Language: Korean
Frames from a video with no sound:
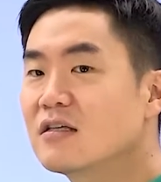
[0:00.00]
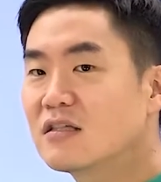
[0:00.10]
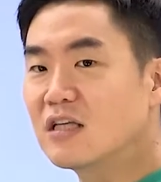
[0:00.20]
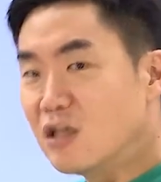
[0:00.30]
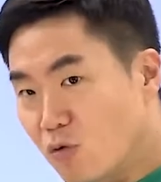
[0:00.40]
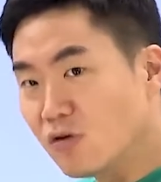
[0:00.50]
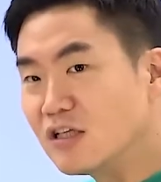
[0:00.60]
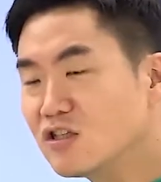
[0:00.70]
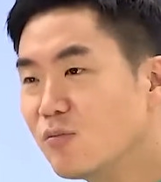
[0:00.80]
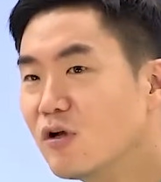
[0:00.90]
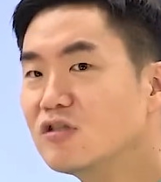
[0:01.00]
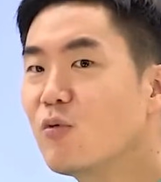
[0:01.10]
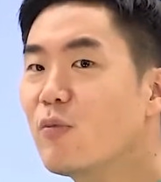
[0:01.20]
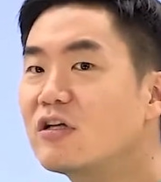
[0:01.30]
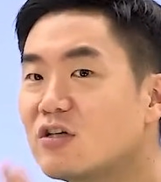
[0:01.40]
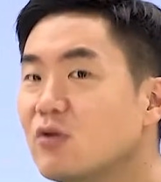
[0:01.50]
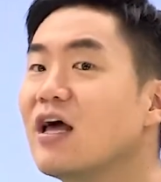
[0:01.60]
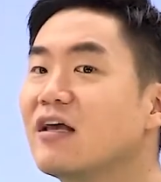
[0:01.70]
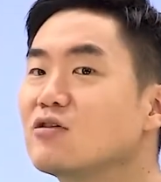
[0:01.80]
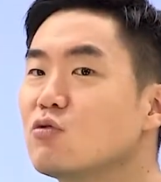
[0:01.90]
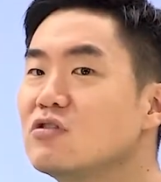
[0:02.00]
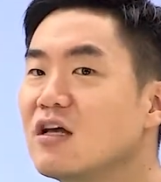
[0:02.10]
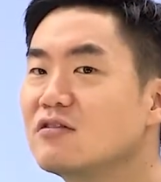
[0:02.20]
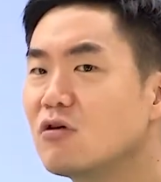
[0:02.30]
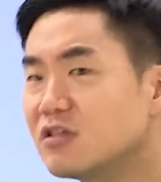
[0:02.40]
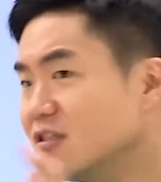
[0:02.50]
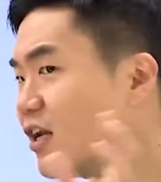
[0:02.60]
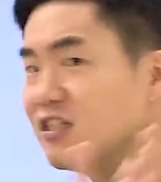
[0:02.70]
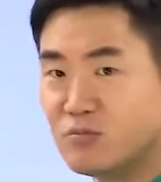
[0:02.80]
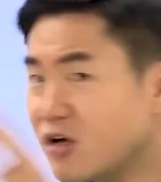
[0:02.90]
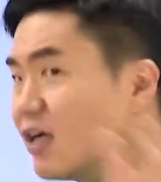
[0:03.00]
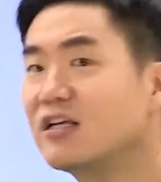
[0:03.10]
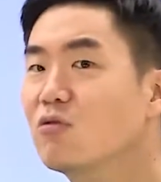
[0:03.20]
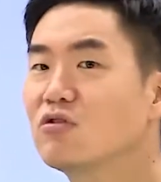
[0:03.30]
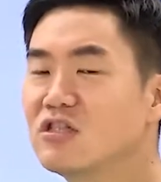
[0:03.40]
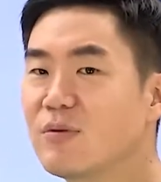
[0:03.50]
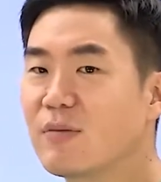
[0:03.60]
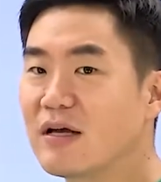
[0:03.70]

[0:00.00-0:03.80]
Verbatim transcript: 인권의 측면에서 보면 그런 아이가 존재하는 건그 나라에 심각한 인권 침해가